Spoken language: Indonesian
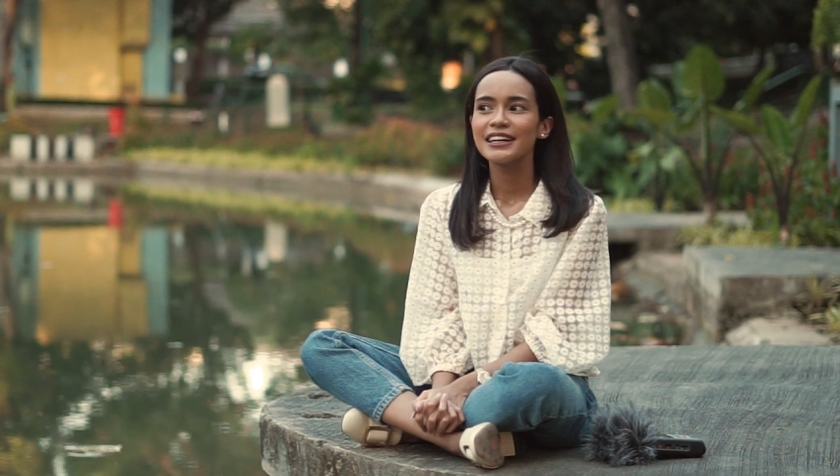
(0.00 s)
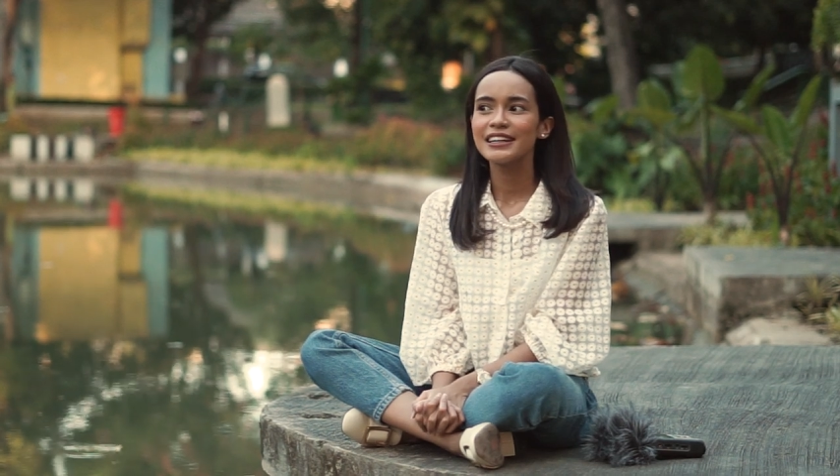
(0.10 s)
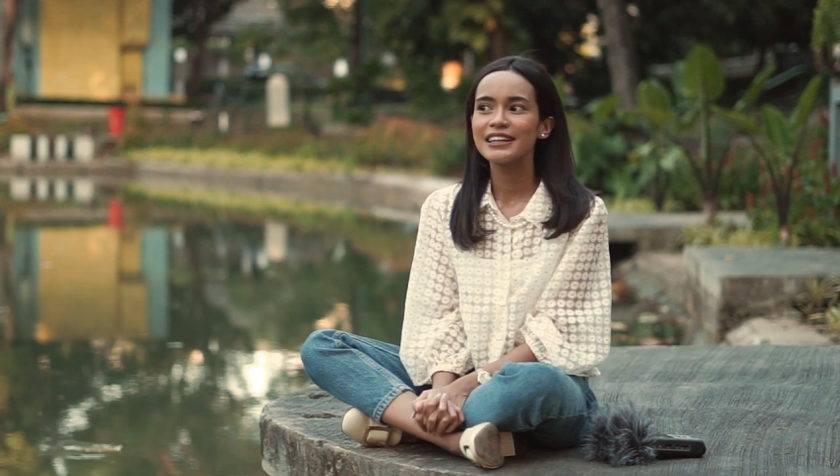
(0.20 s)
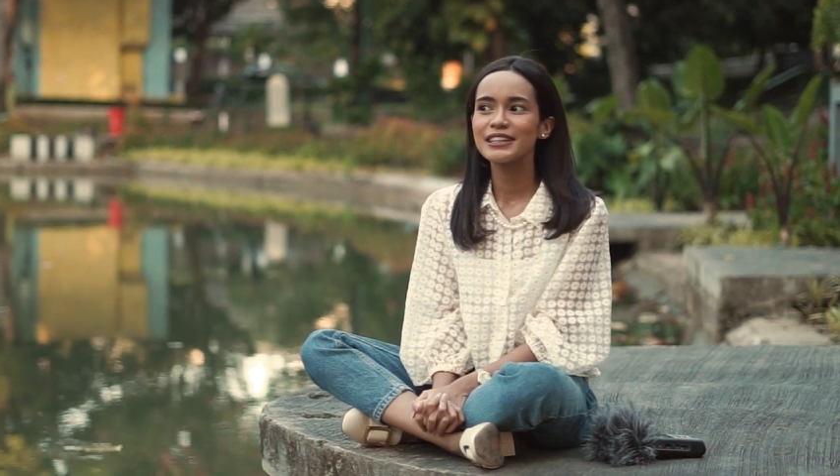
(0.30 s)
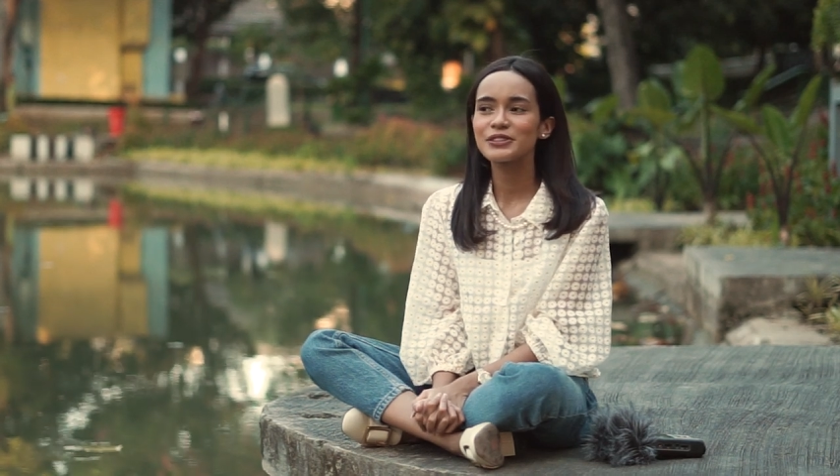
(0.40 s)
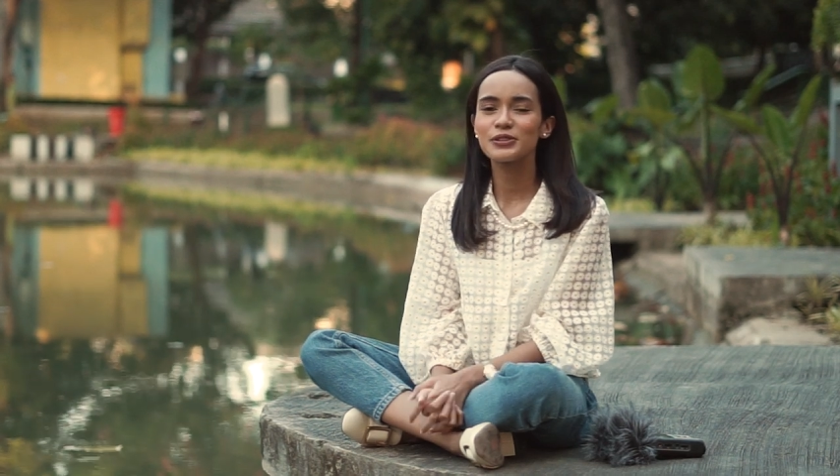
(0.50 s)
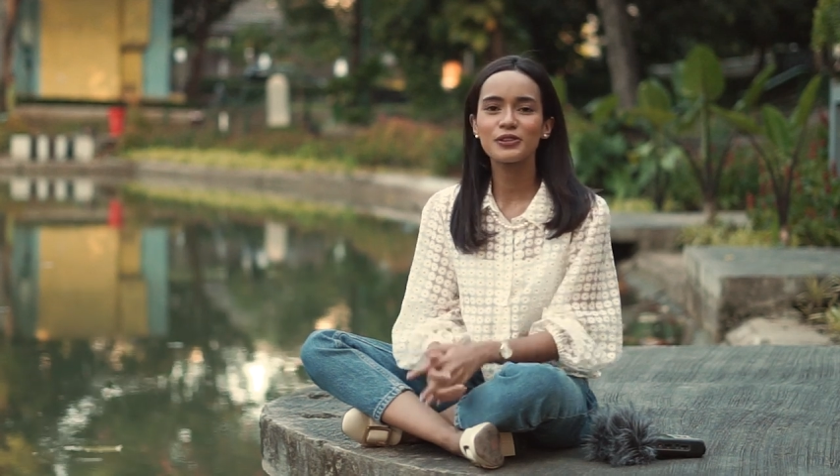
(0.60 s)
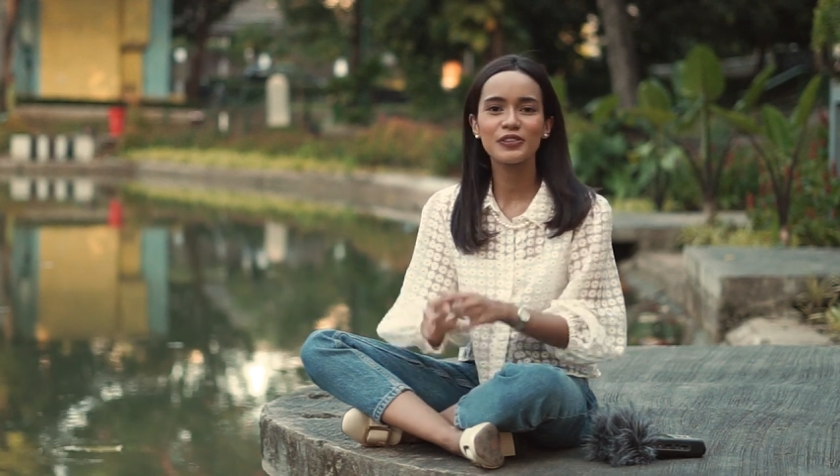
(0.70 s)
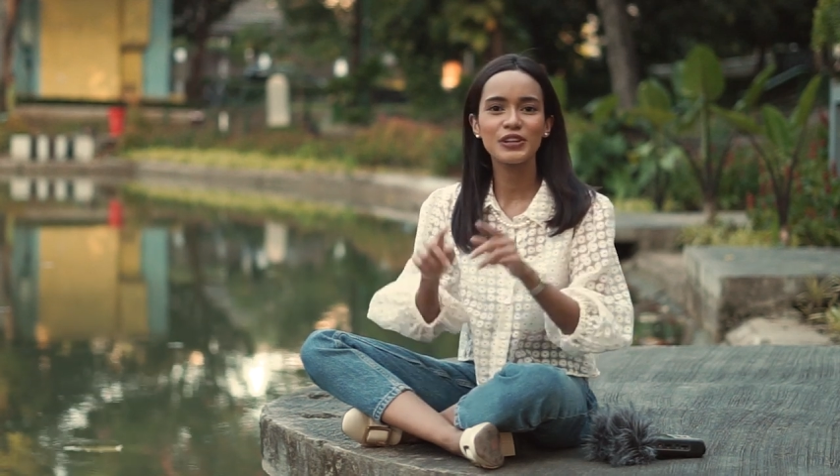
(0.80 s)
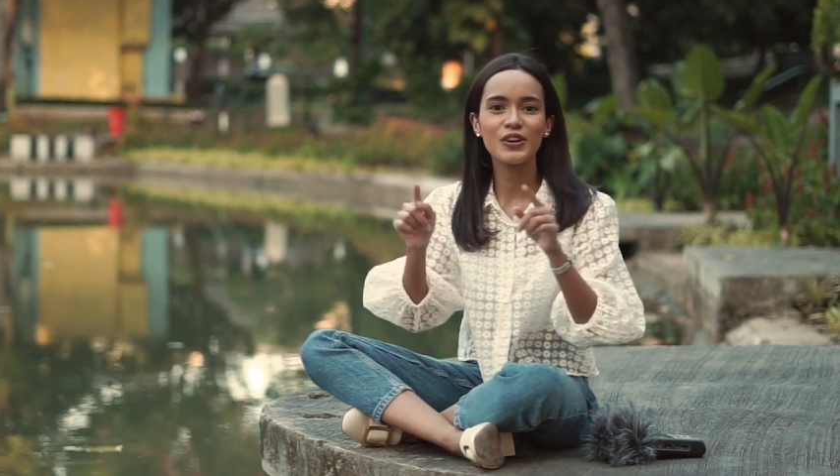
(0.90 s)
Uh,
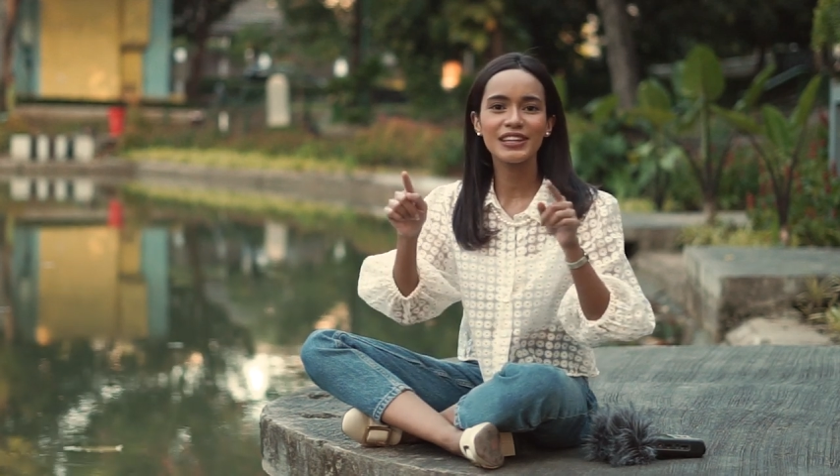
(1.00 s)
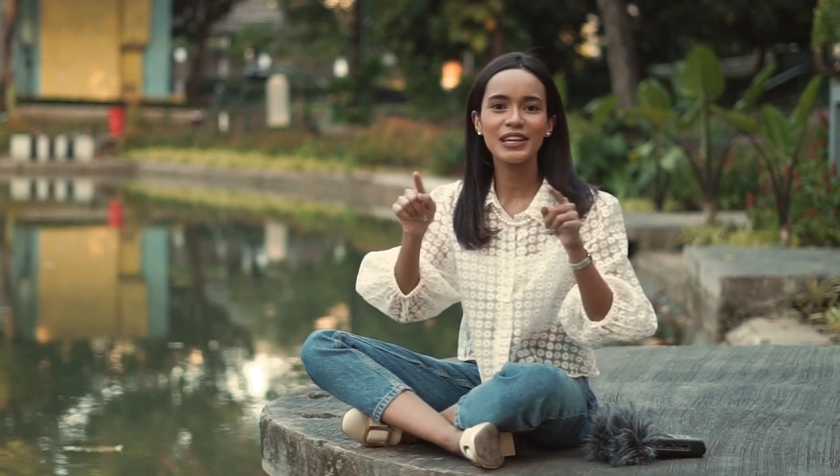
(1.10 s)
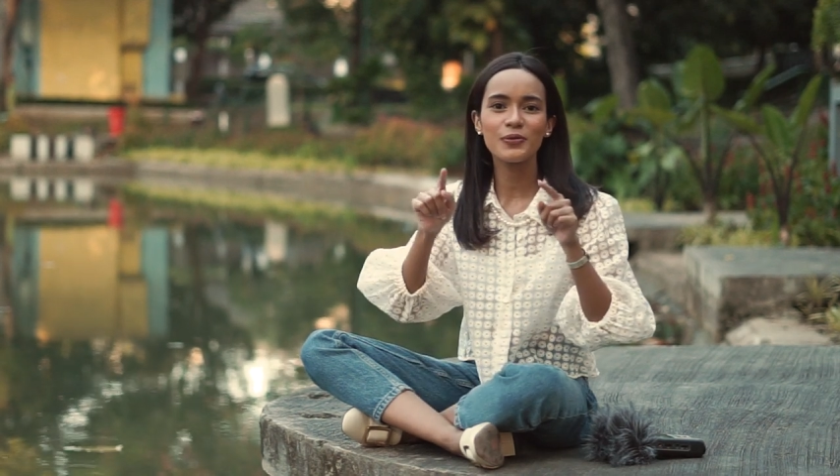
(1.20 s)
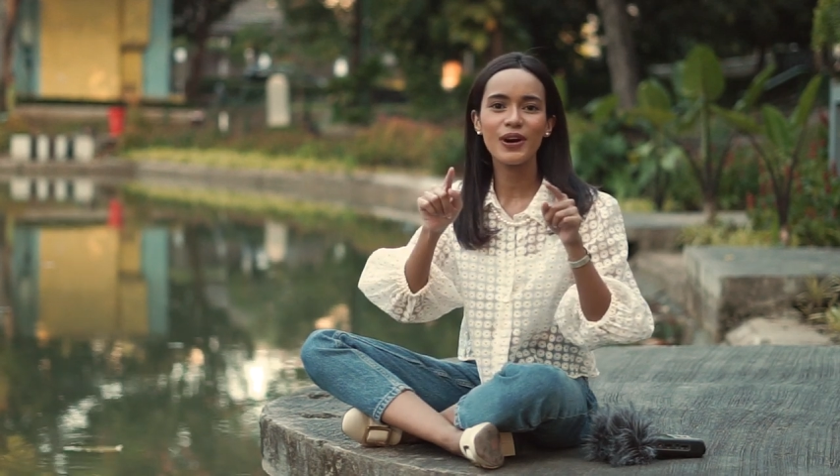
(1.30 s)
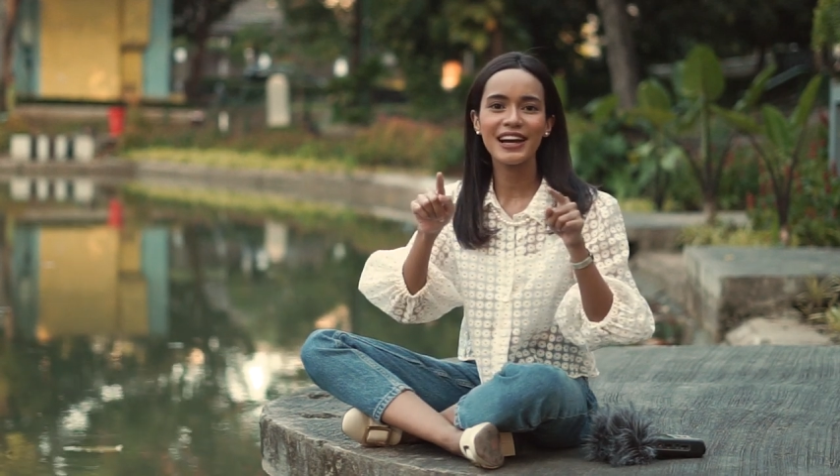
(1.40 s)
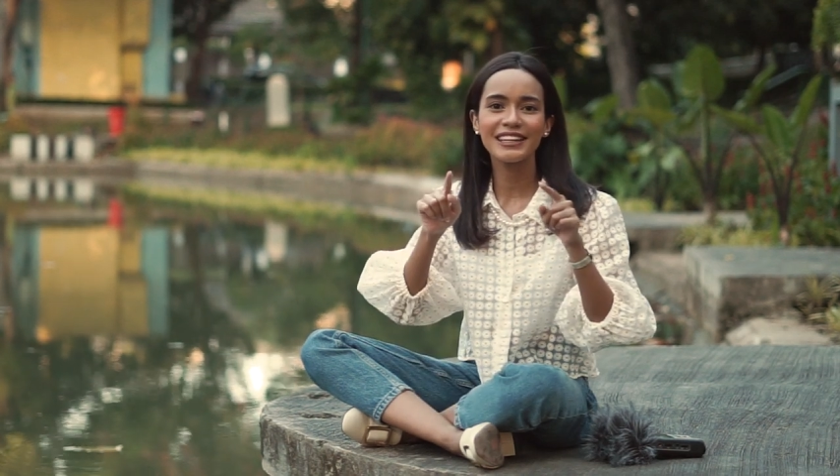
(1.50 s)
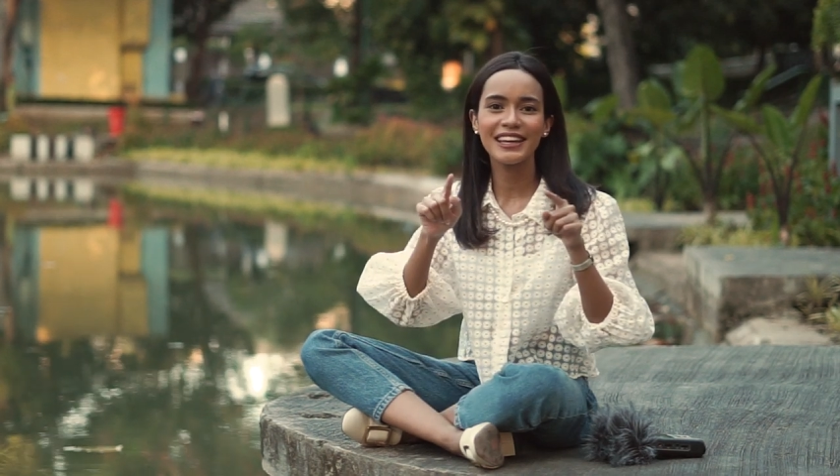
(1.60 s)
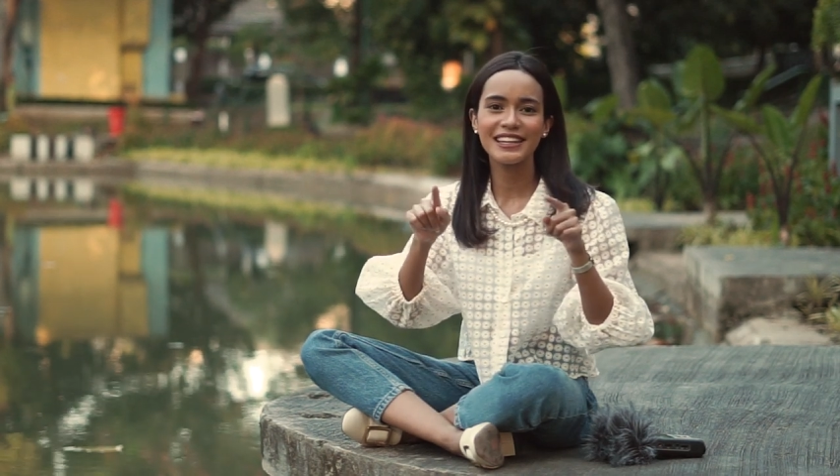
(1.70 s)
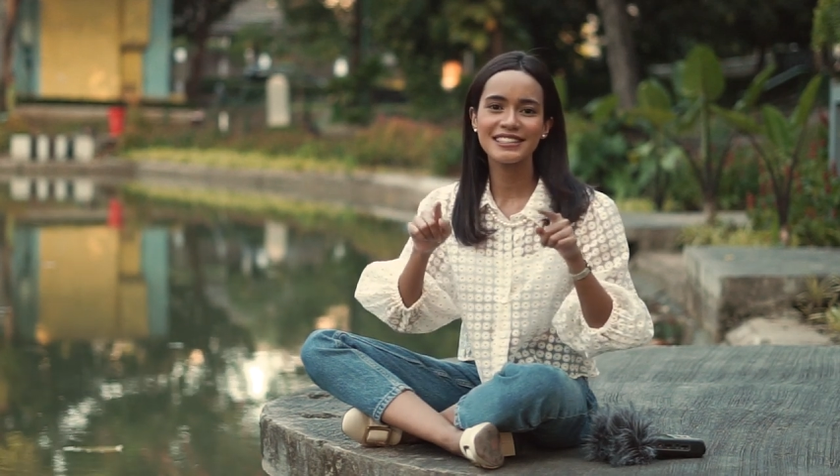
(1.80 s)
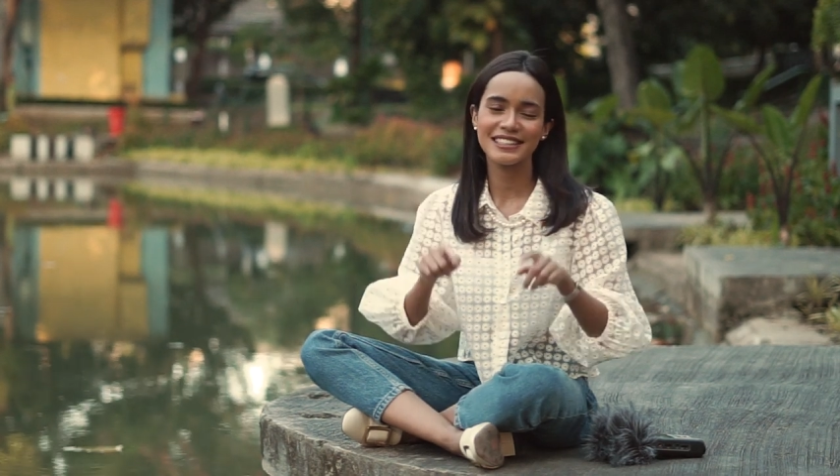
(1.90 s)
judul video ini Why
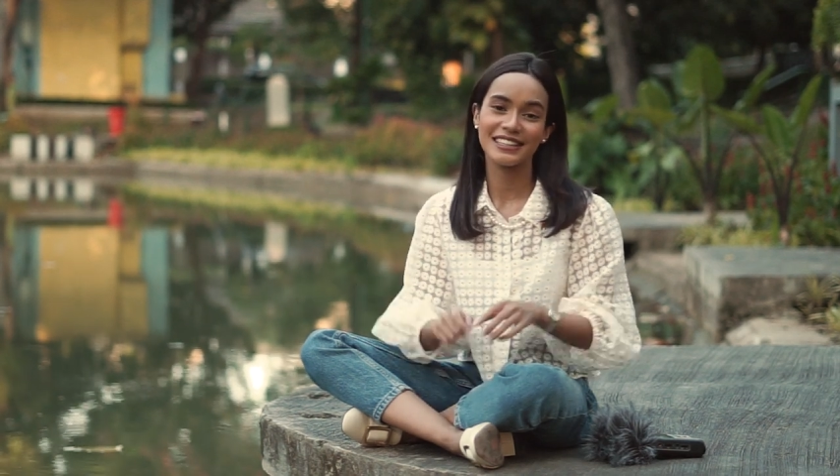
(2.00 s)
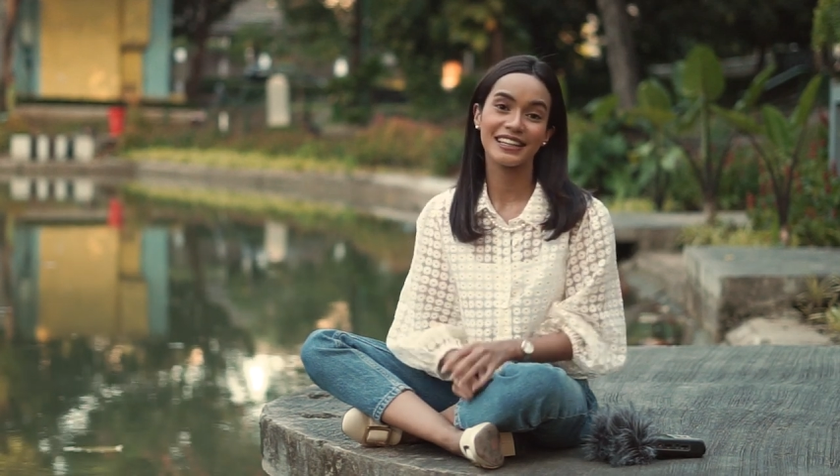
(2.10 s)
Daisy.